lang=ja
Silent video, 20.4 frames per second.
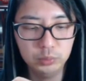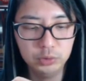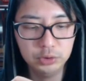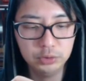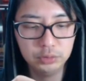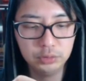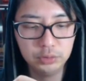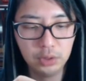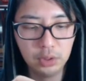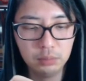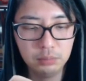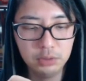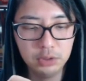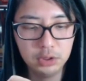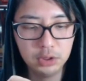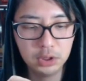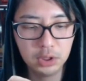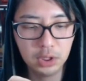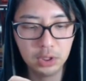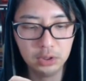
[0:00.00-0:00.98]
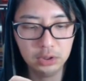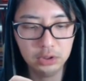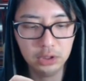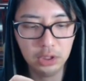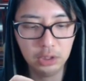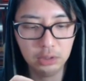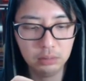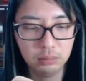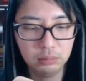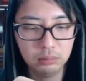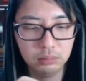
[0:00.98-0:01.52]
水闇光
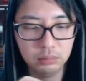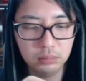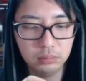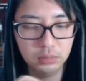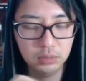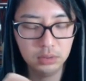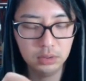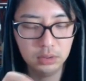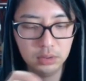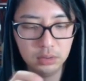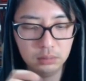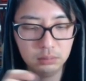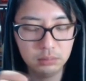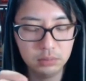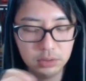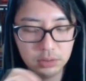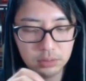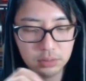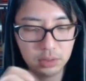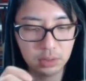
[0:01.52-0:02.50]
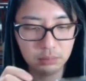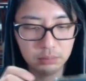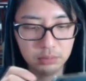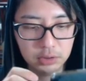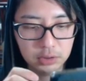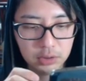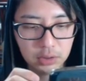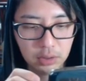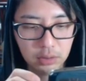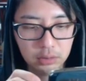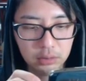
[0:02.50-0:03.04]
で。水
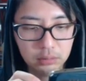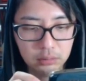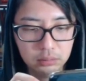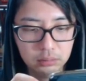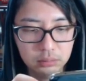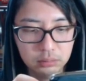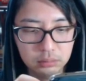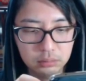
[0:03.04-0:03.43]
闇光。